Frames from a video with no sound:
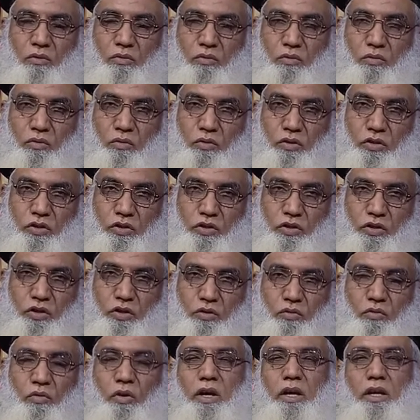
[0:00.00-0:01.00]
तो
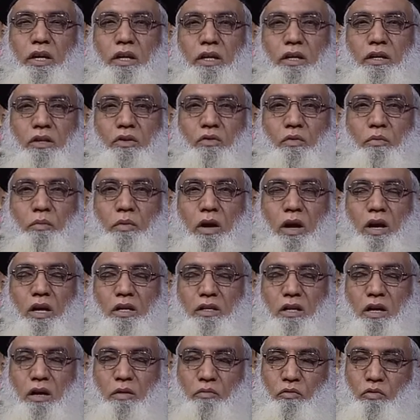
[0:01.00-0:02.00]
इसकी दवाई जो मैं
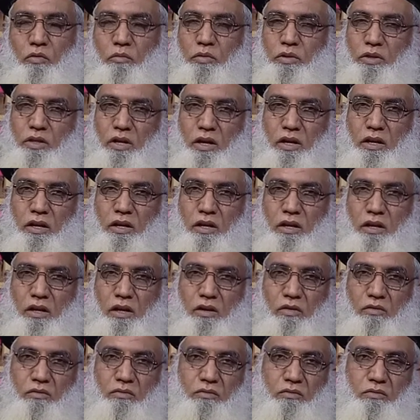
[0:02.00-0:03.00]
आज आपको बताने
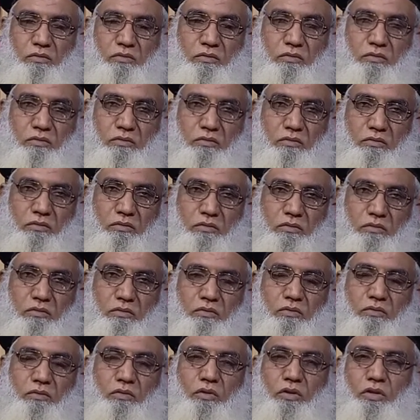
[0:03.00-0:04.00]
लगा हूँ
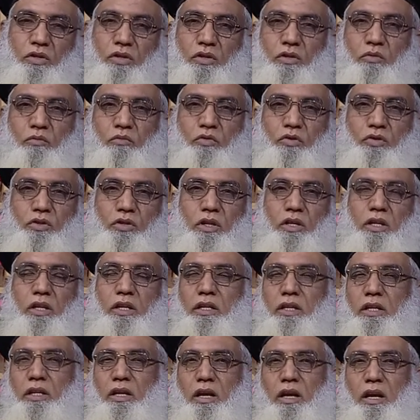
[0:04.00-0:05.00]
कोई इतनी मुश्किल
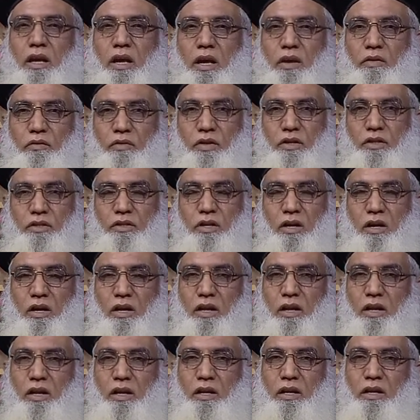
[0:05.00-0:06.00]
नहीं है है भी
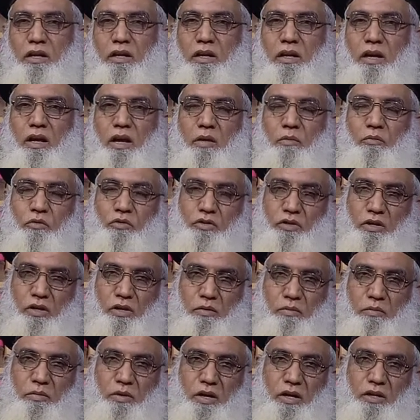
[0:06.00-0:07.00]
आसान है लेकिन है
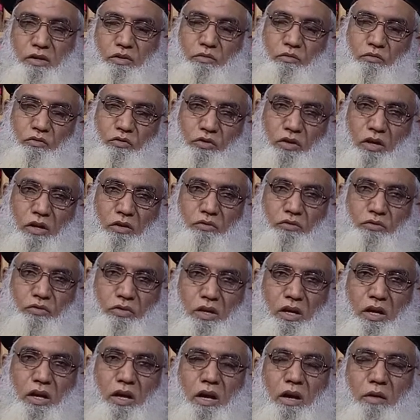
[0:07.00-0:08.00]
मुजरब है आजमूदा
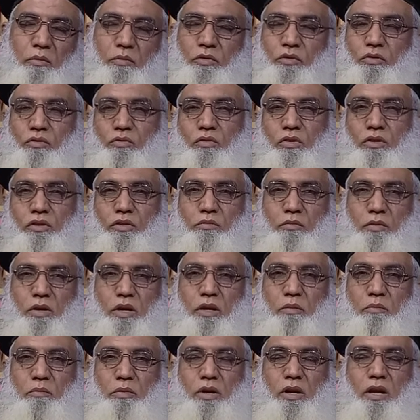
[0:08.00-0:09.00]
नुस्खा है आप इसको
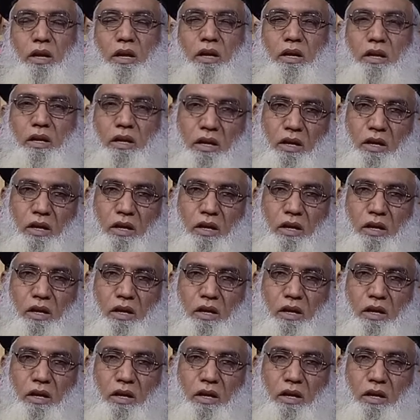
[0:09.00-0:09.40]
आजमाए बनाएं